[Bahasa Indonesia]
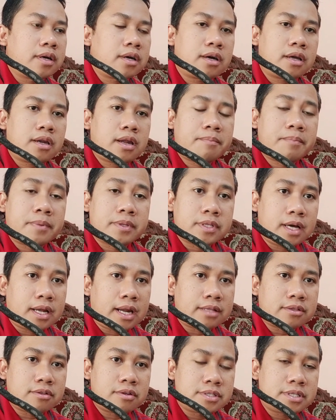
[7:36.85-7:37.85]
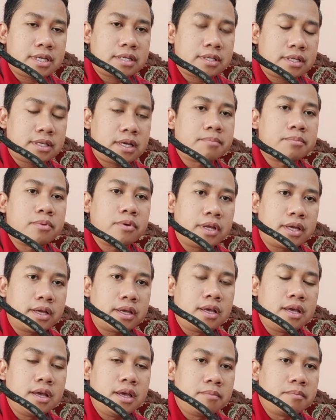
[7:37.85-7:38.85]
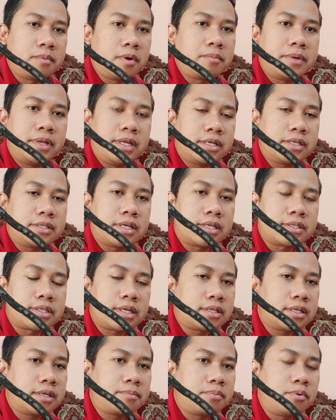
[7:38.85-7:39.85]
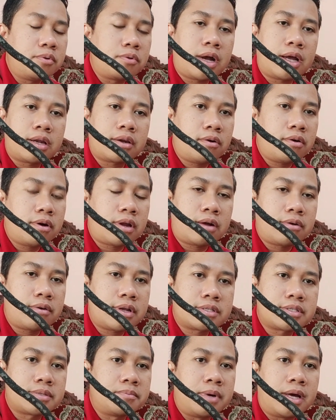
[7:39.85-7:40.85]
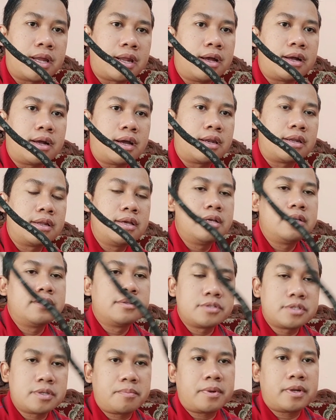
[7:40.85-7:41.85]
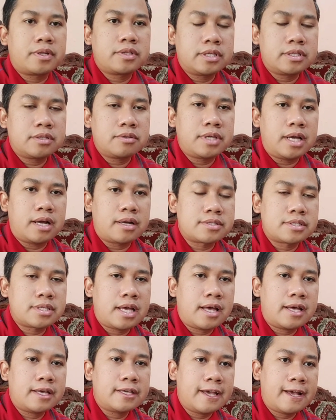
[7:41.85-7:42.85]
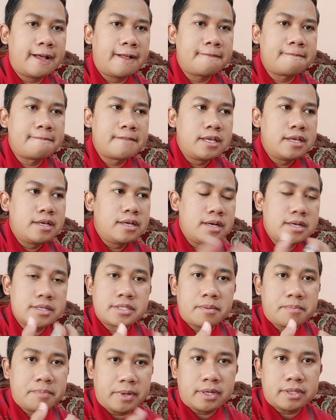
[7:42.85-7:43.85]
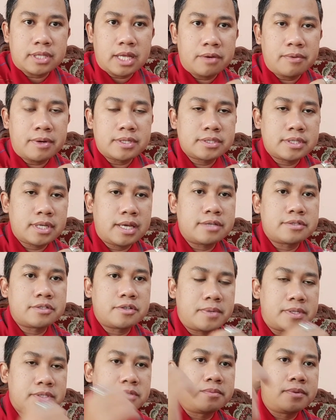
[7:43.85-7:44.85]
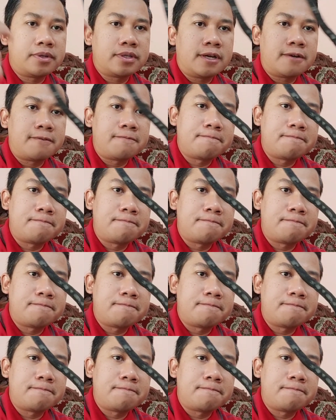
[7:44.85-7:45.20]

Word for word: kerabat keraton saja yang boleh memilikinya jadi bukan orang-orang sembarangan itu seperti itu yang saya eh, sepengetahuan saya sobat semuanya